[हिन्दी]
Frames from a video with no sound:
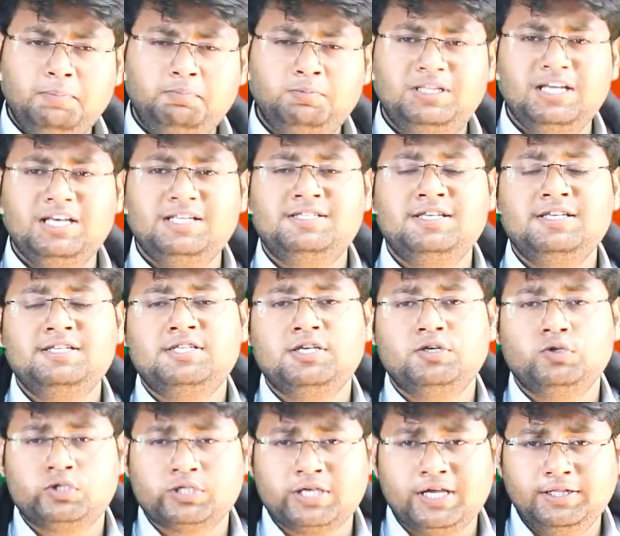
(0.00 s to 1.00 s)
अब तेज़ी
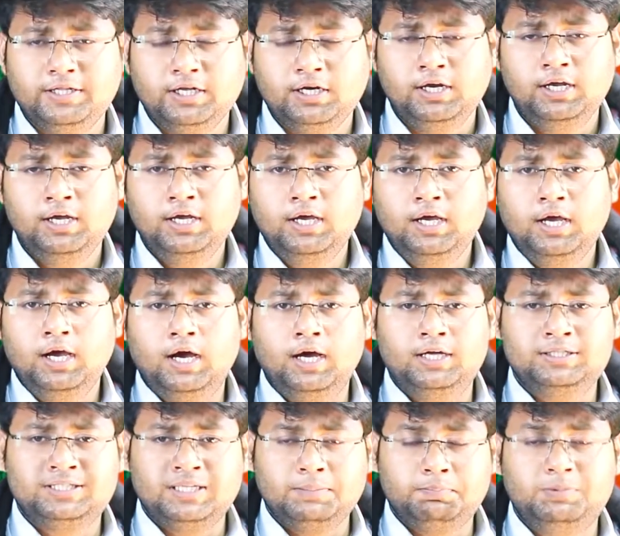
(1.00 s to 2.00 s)
से उसके अंदर
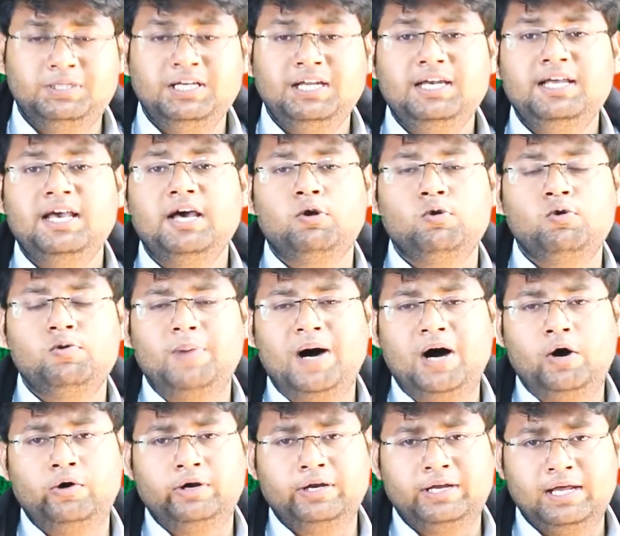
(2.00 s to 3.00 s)
तब्दीलियाँ
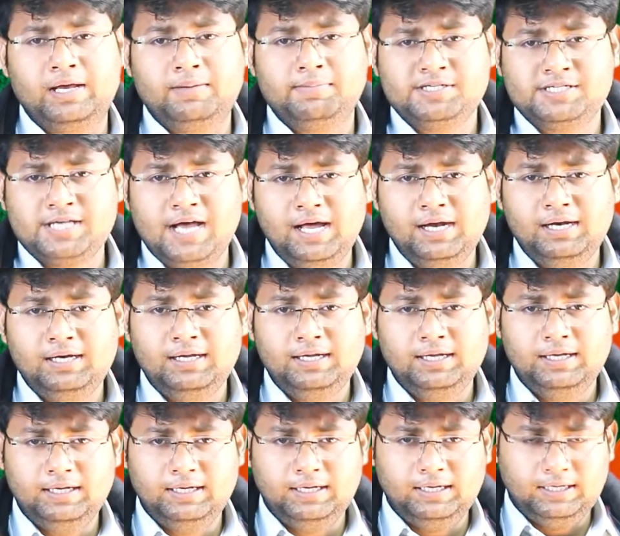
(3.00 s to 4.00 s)
रुनमा हो रही हैं मिसाल
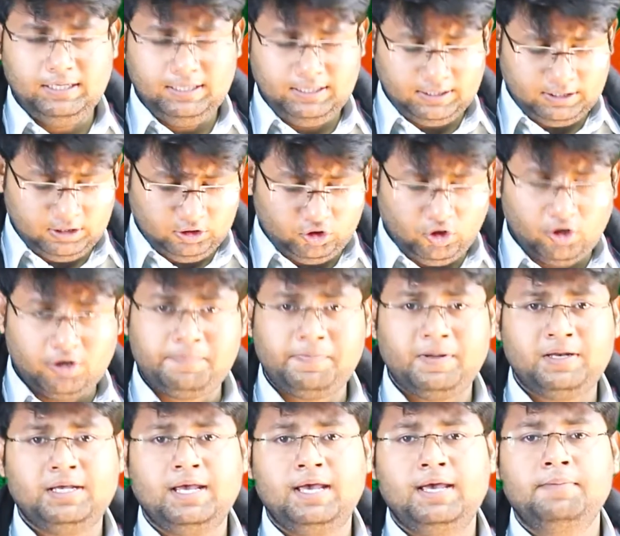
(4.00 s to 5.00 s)
के तौर
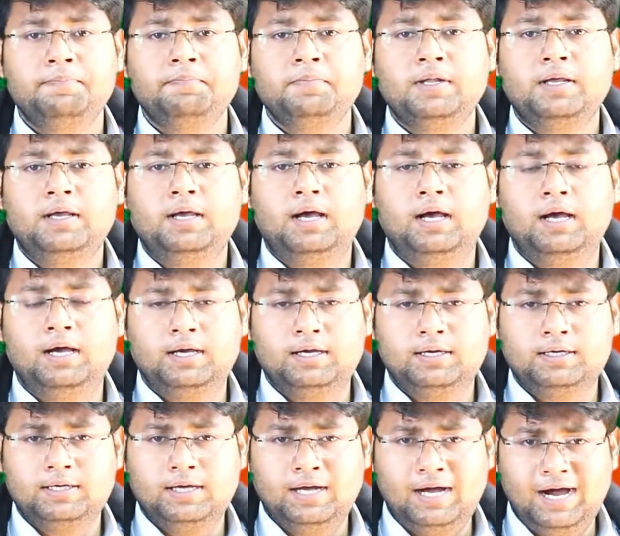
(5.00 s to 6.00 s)
पर ये
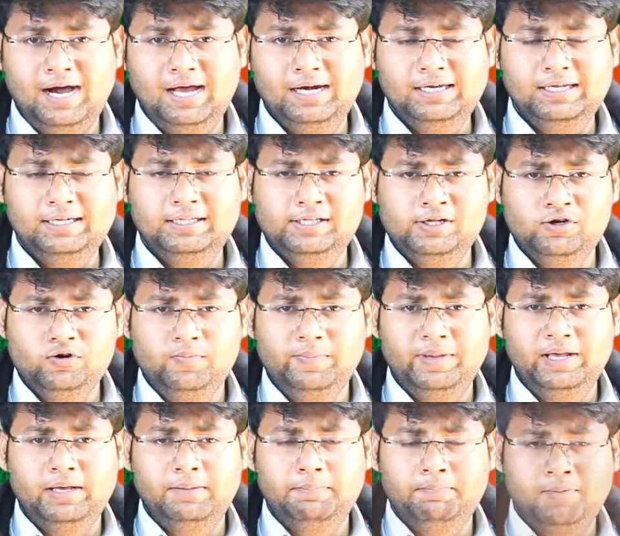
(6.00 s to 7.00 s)
हाल ही दिनों
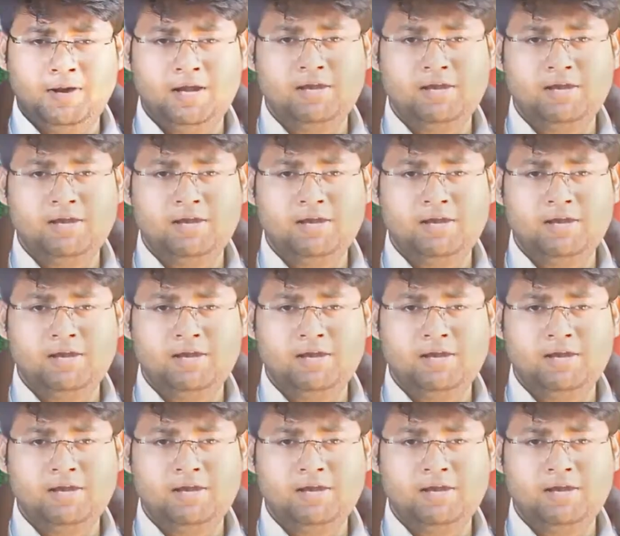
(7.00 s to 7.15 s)
में